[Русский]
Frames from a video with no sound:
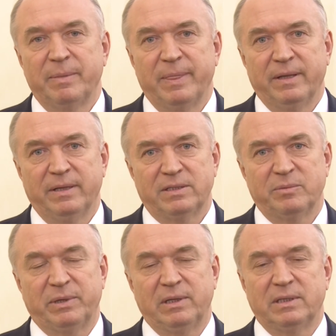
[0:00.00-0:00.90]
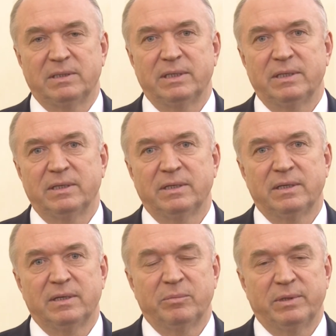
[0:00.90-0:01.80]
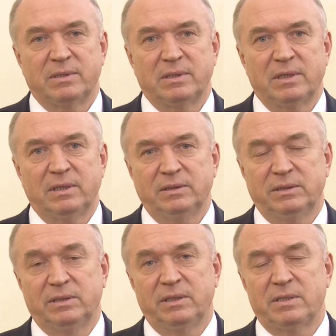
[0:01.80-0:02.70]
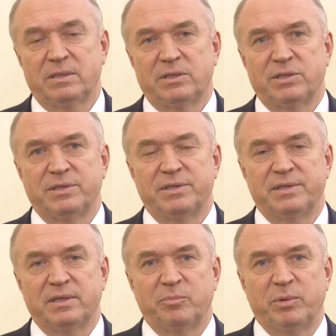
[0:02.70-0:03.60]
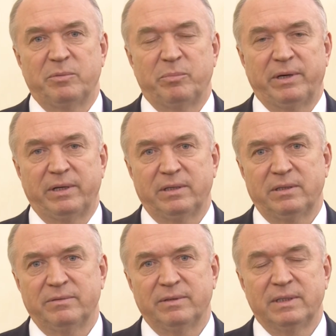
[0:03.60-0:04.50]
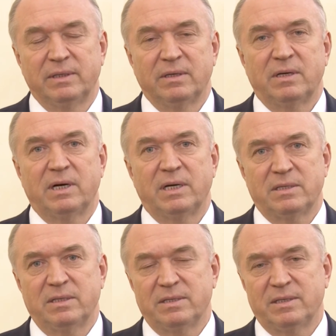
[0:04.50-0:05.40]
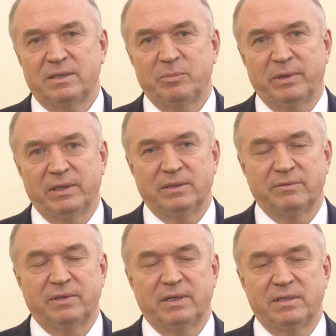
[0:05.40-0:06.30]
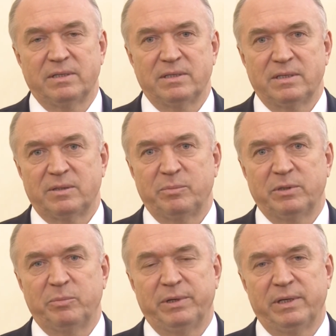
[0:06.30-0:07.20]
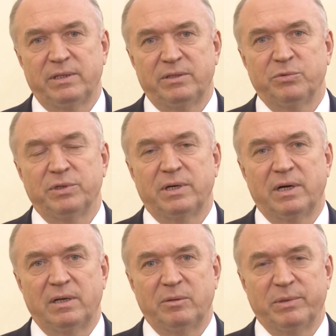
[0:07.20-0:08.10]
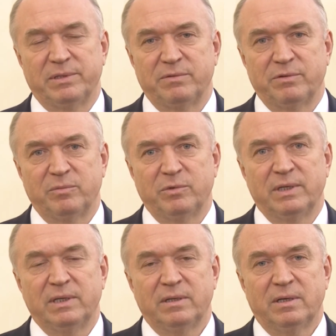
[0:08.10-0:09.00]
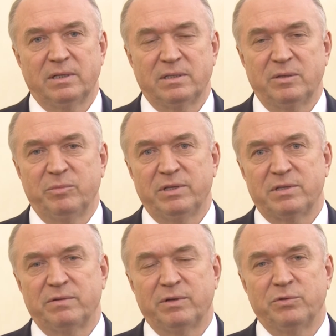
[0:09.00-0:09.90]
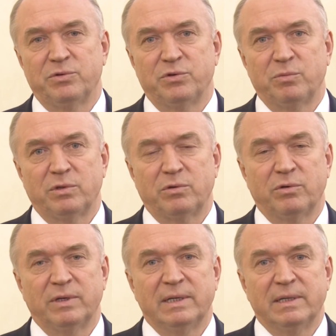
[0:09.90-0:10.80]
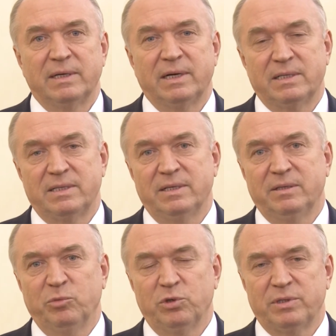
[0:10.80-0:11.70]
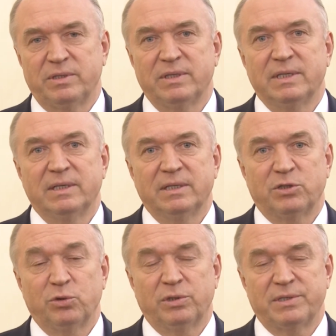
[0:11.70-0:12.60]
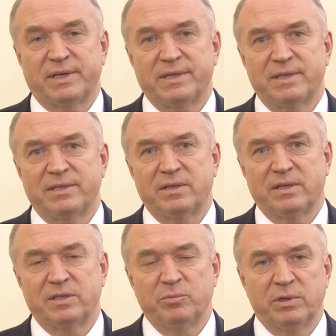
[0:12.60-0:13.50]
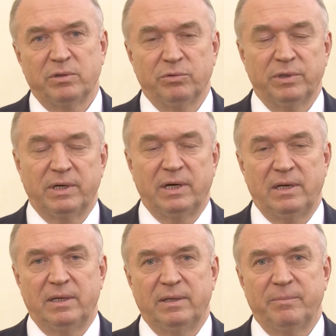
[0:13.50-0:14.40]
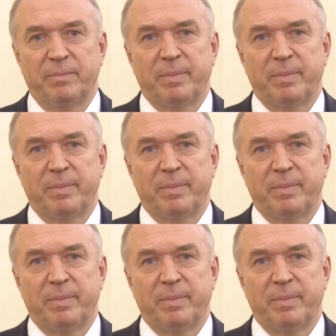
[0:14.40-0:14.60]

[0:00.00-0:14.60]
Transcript: на наши предложения, прислали 465 проектов. Каждый из этих проектов, каждое из этих предприятий уникально по-своему. Каждое имеет свою изюминку. Каждое может что-то сказать о себе уникальное.